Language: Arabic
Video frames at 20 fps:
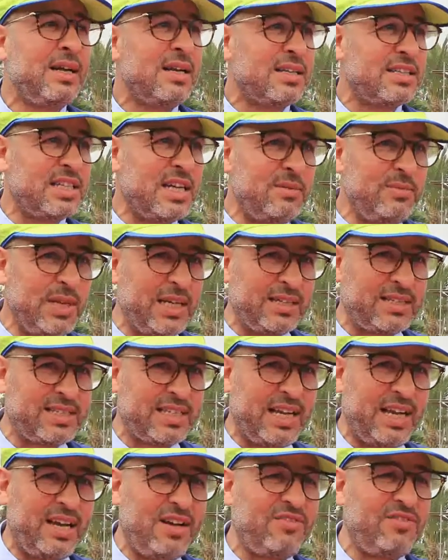جميع
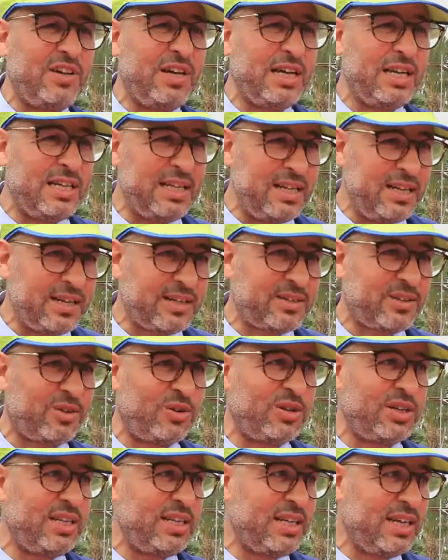الصحافه
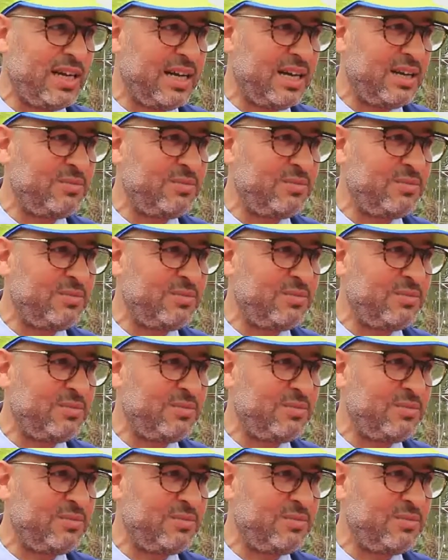الالكترونيه